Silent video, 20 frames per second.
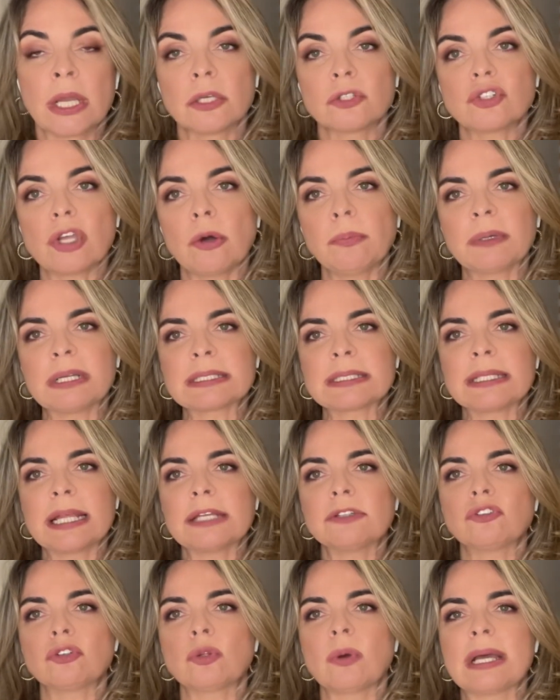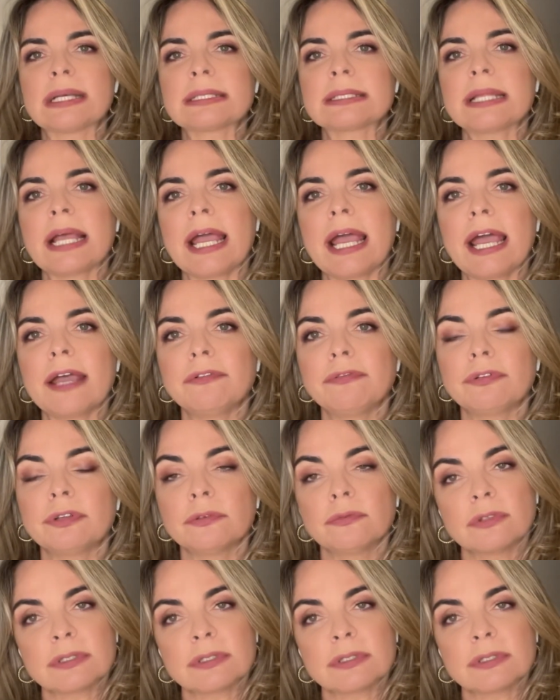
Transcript: Já o presidente do STF,